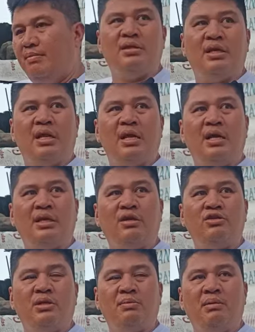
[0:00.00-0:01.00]

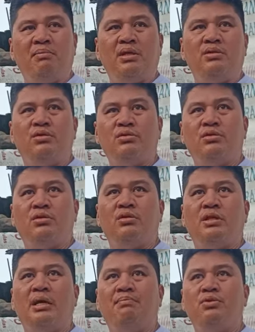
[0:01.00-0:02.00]
Kinakarga siya may Mintos noon,
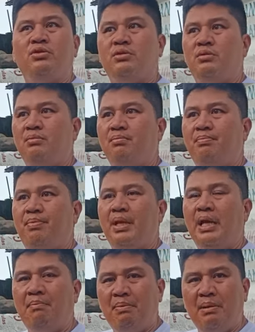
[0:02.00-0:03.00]
tapos
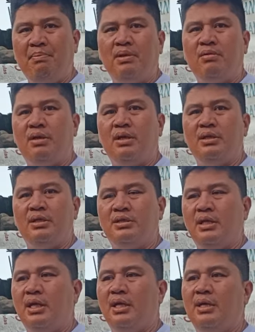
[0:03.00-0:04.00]
pinapalipad ko lang din
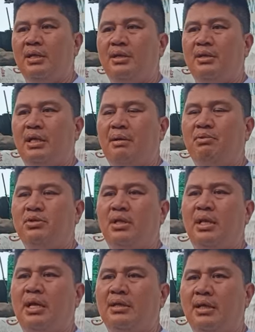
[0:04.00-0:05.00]
siya. Tapos
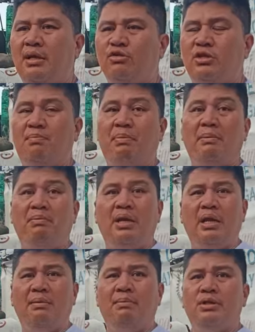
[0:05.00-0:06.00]
dinadala ko siya 5
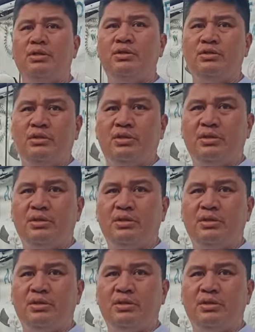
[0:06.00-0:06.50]
kilometers.